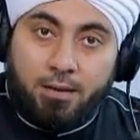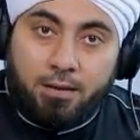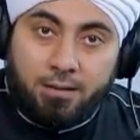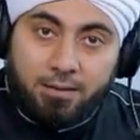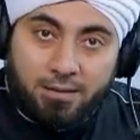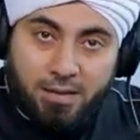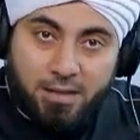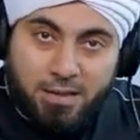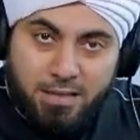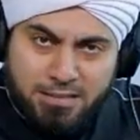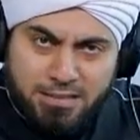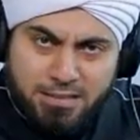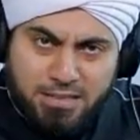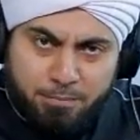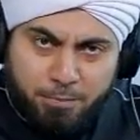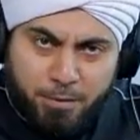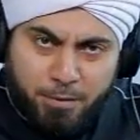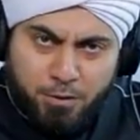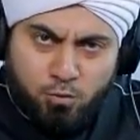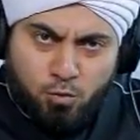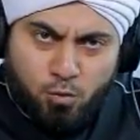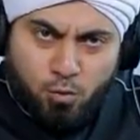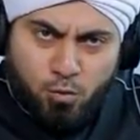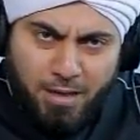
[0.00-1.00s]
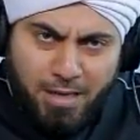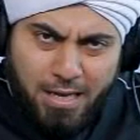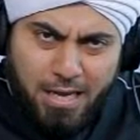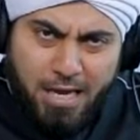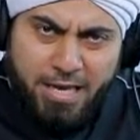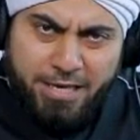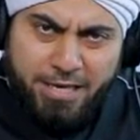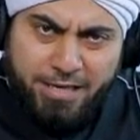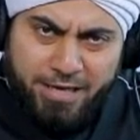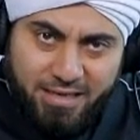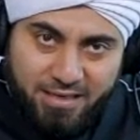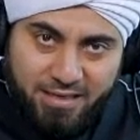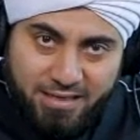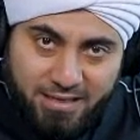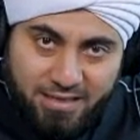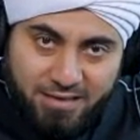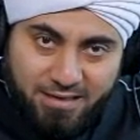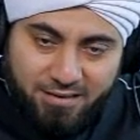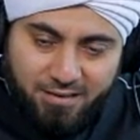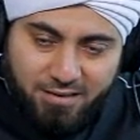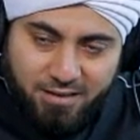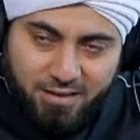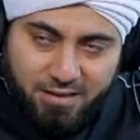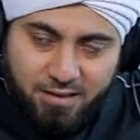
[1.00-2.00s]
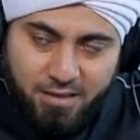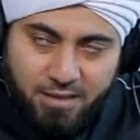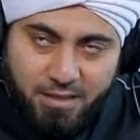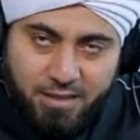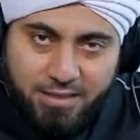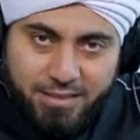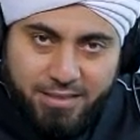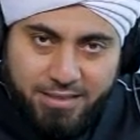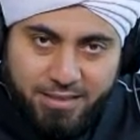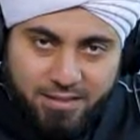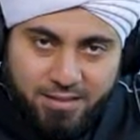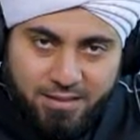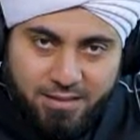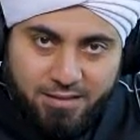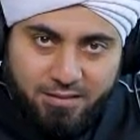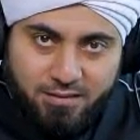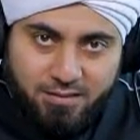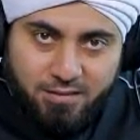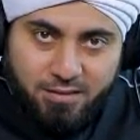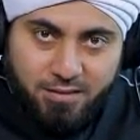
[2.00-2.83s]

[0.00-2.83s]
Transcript: ليست بطنه غائرة إلى إلى